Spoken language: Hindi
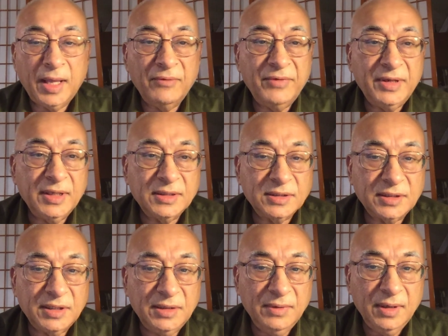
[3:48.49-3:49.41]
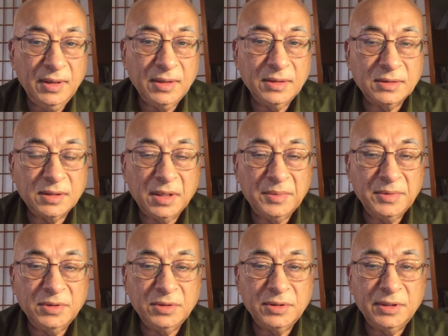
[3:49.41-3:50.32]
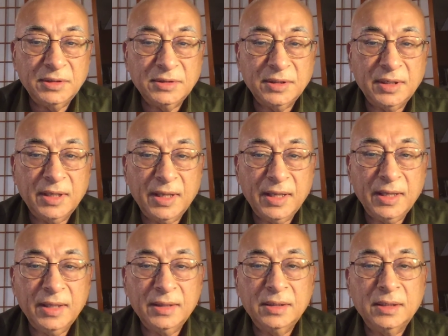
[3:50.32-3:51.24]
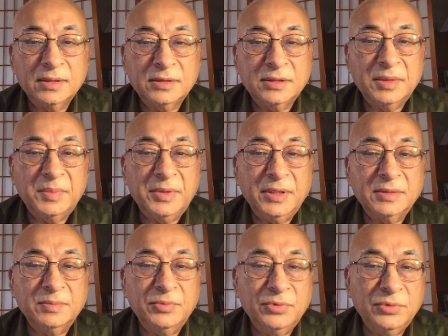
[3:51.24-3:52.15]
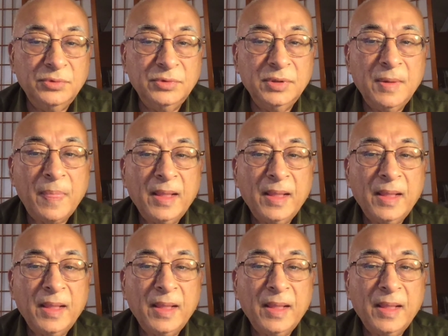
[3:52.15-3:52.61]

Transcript: एविना सटीवा इसका भी जो टिंचर है दस से बीस बूंद